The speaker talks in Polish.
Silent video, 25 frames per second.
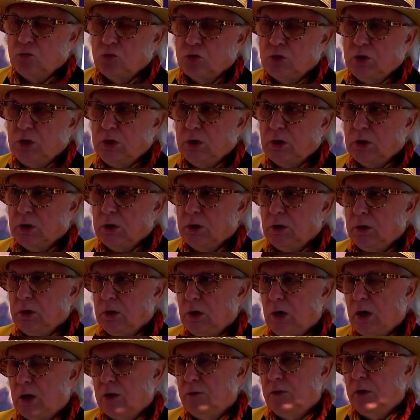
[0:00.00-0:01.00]
różnych y,
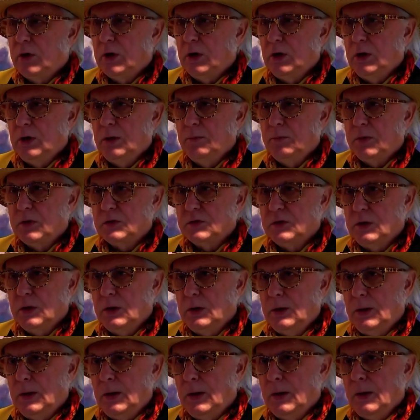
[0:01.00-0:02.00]
akwareli,
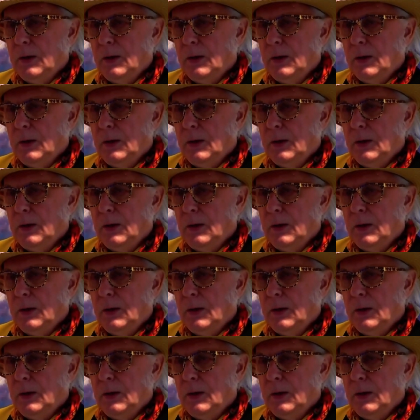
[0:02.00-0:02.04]
pasteli,